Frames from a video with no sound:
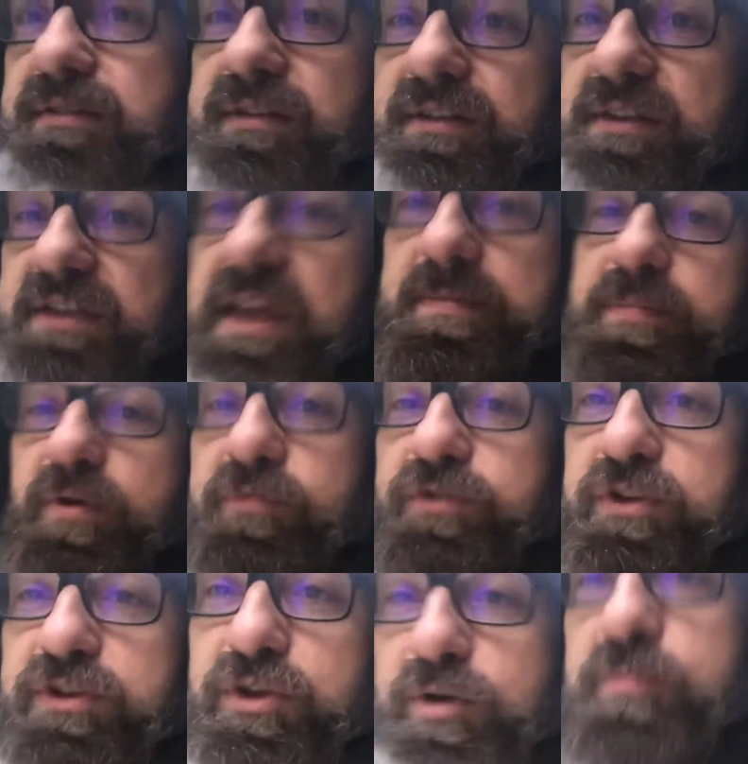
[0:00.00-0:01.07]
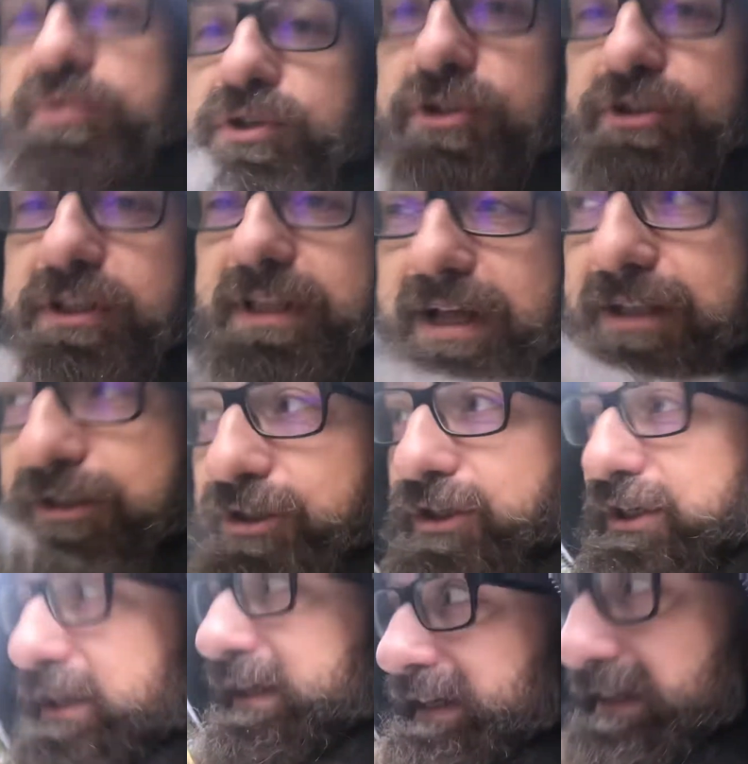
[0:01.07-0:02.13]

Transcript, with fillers: nie powinno być dla nich